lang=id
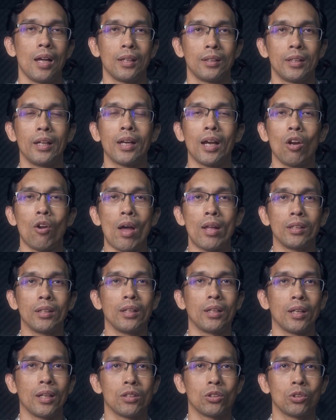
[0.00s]
Jadi kalau anti
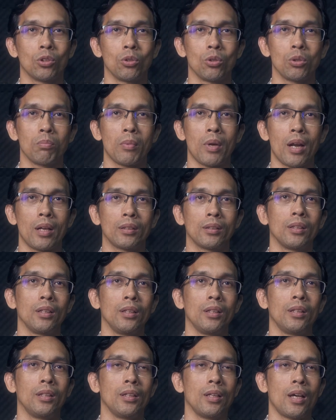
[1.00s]
Kristus berarti
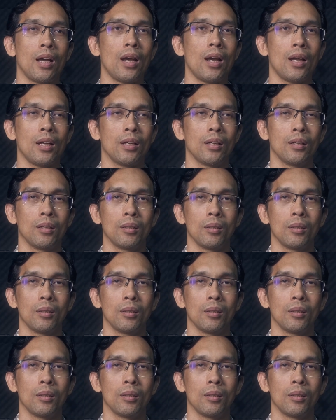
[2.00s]
dia